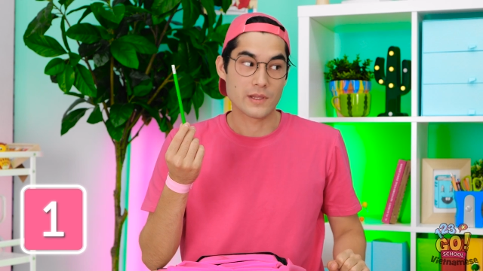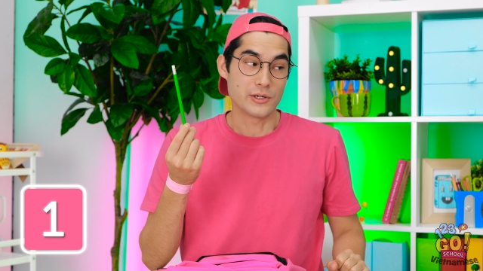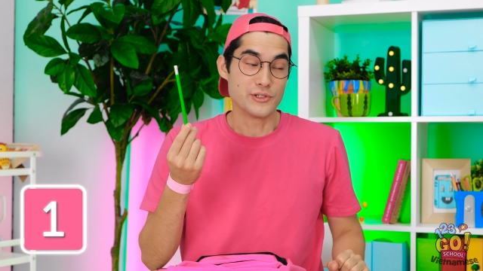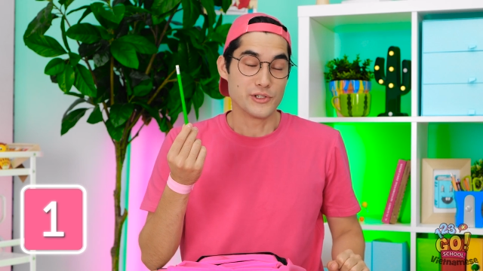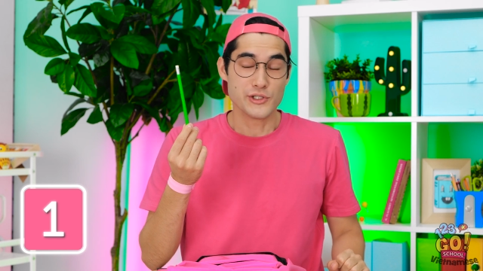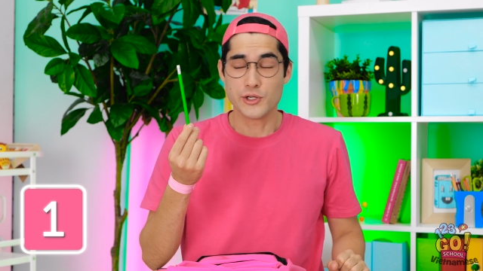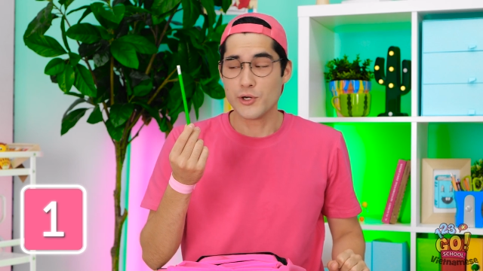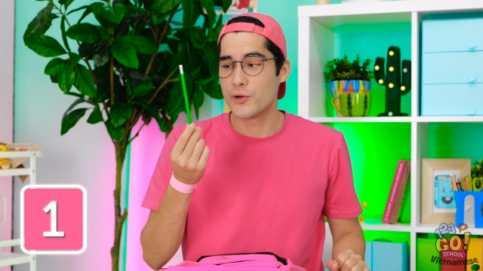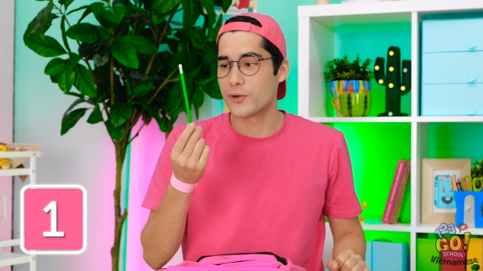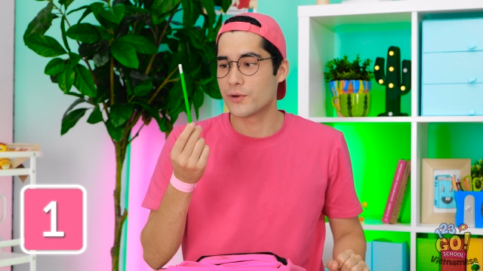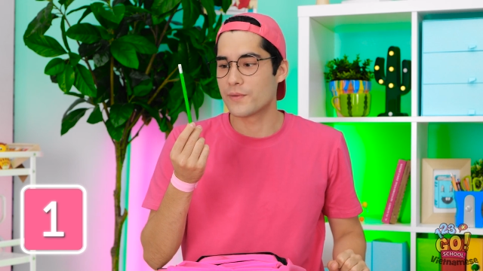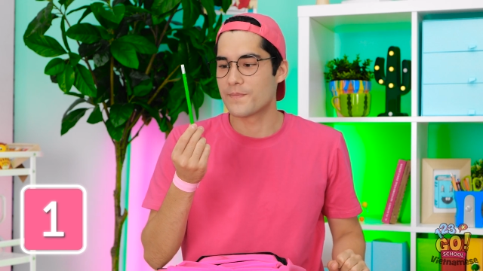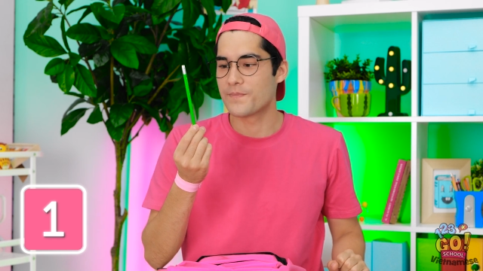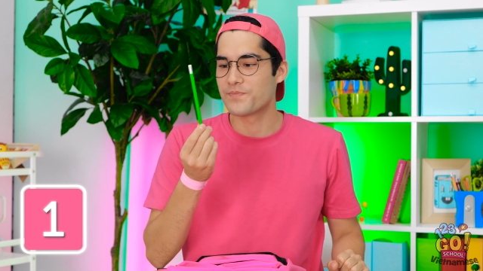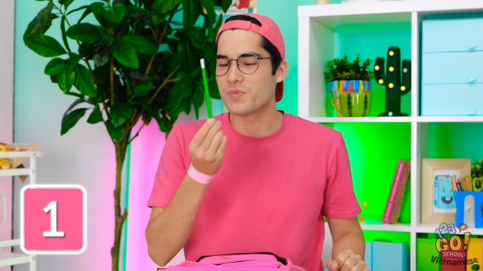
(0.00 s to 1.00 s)
xanh, cậu
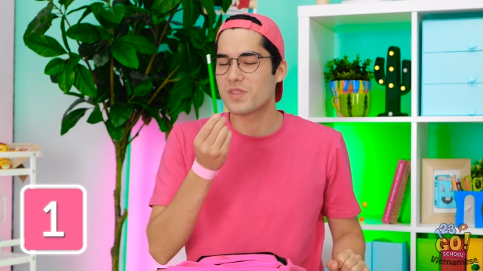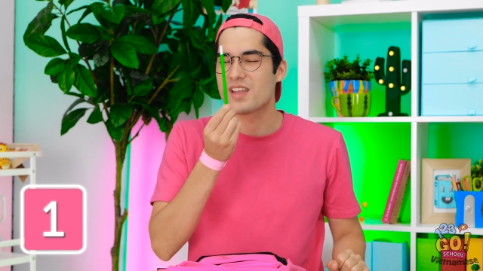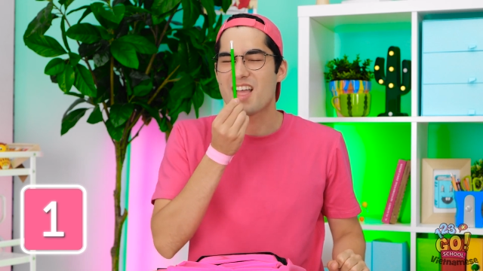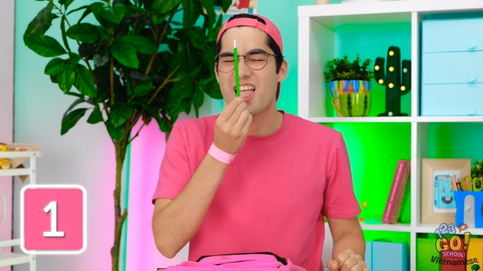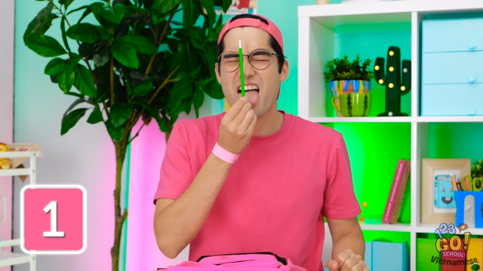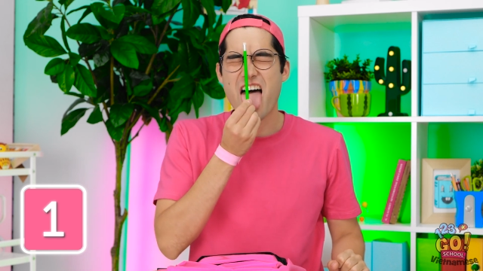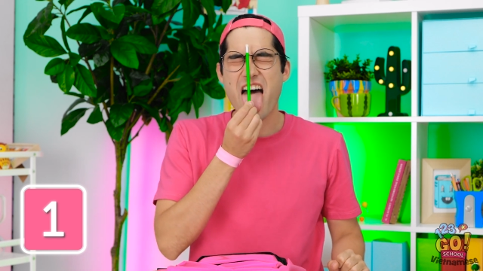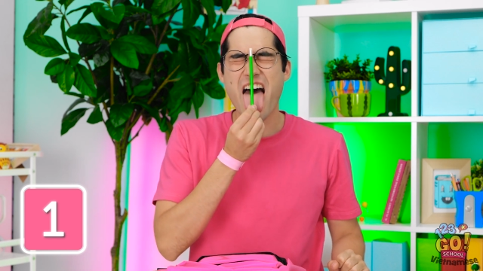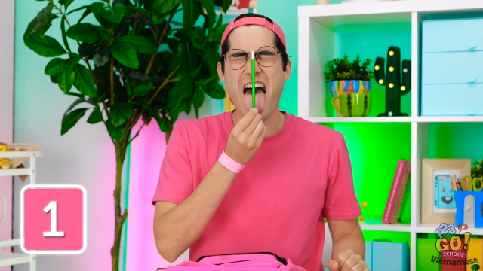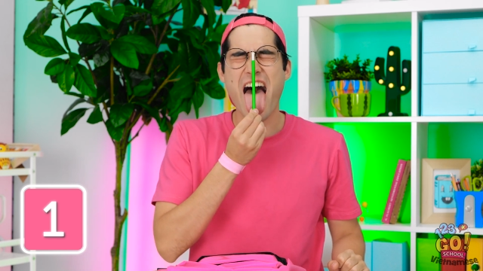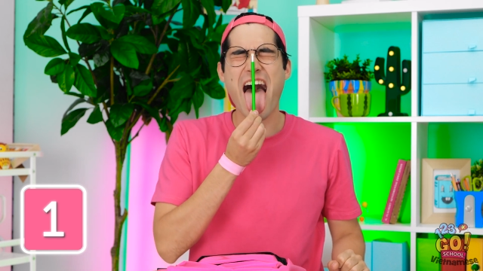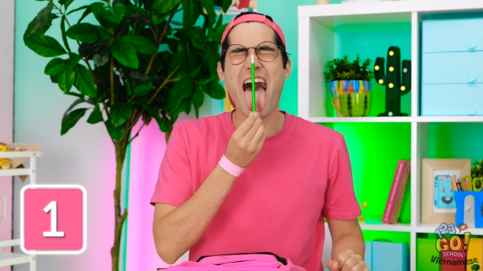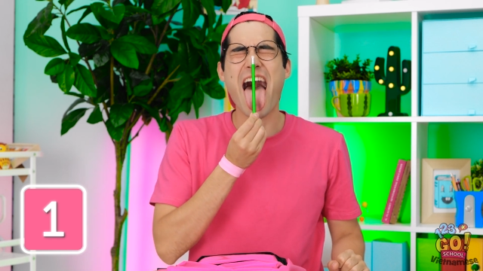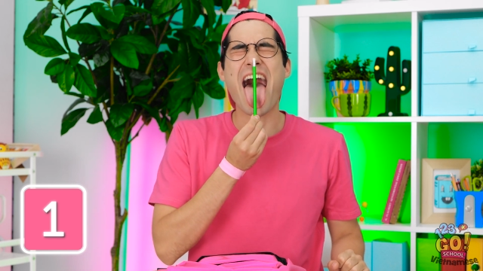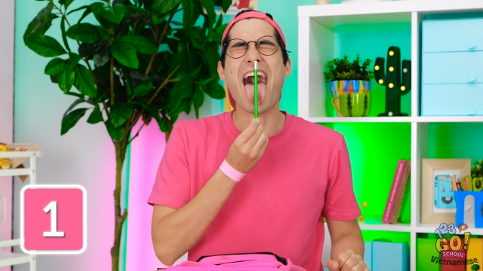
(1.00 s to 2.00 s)
hiểu chứ?
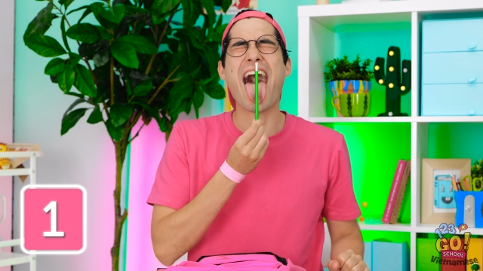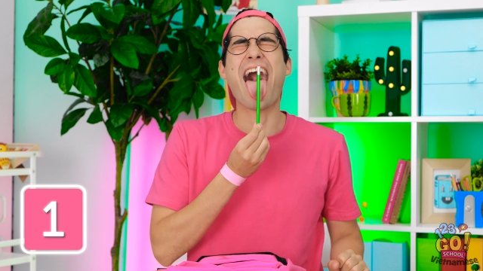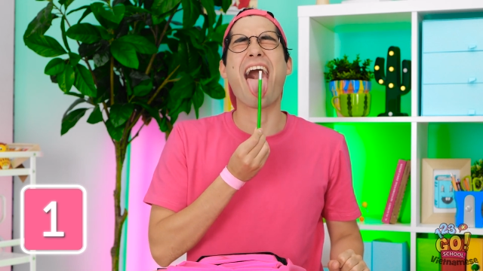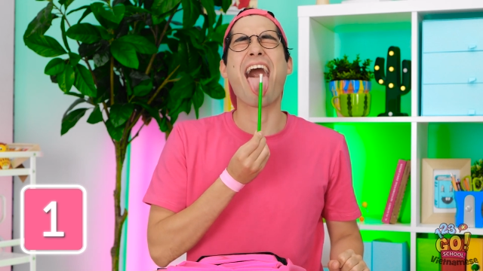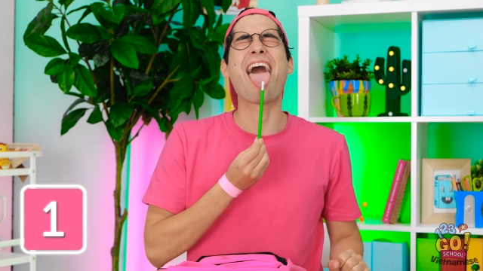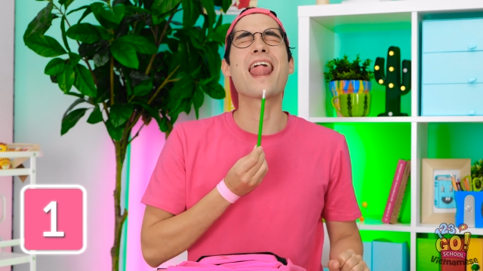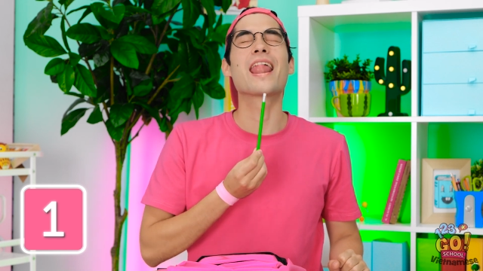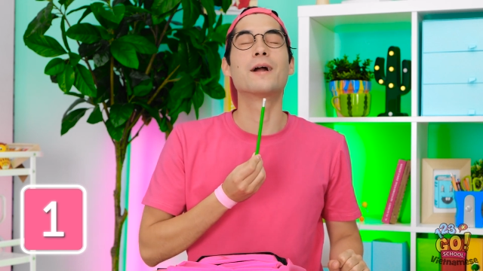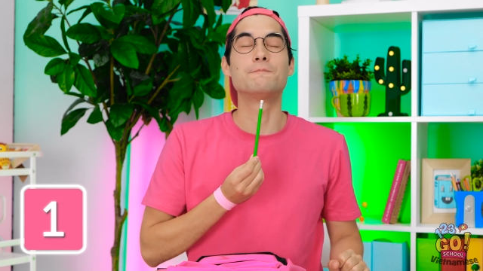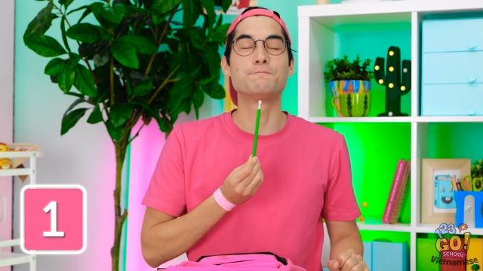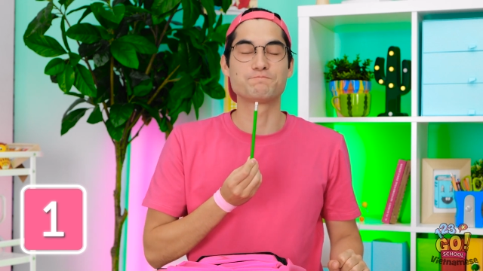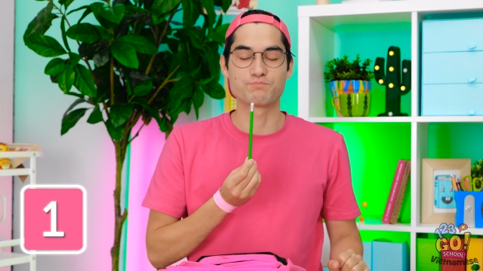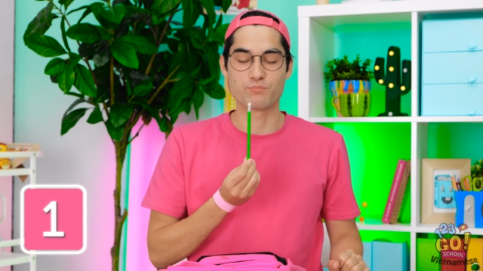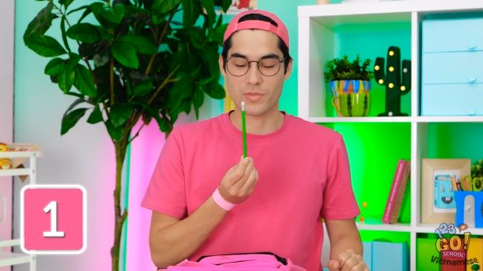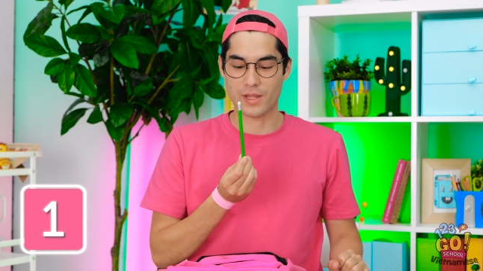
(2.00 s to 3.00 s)
Chắc
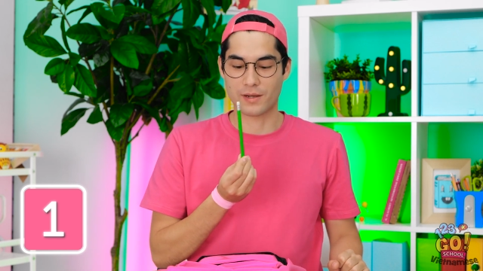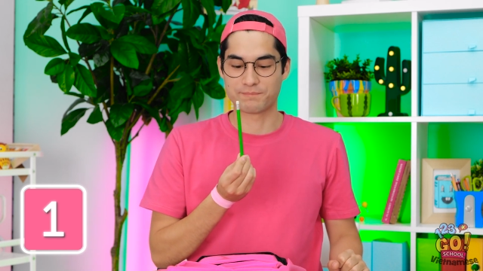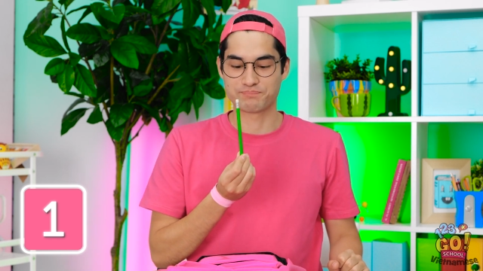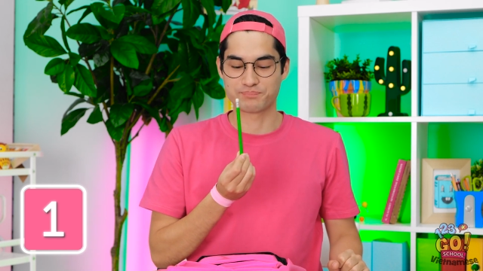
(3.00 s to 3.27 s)
rồi.